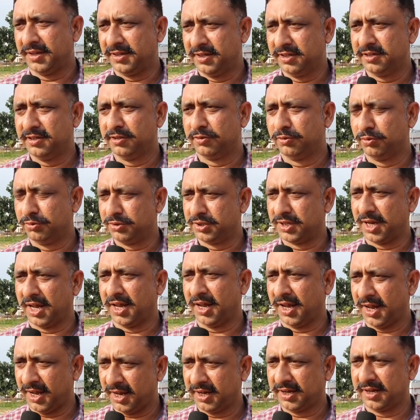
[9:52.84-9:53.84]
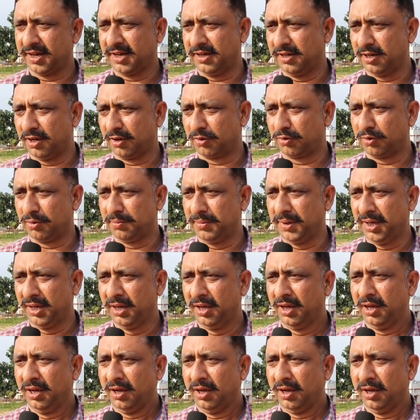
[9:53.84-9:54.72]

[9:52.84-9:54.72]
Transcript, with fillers: ऐसी ऐसी सूचनाएं हैं कई इलाकों में